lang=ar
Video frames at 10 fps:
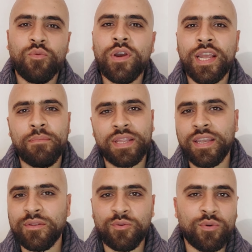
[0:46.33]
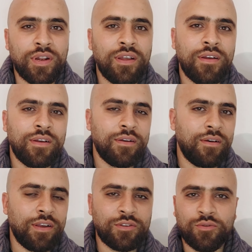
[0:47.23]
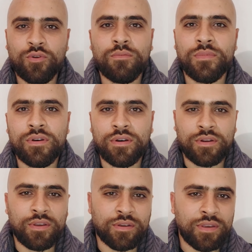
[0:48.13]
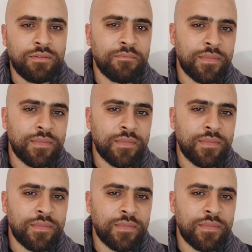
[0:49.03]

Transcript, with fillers: والكلمتين دول أصلهم إغريقي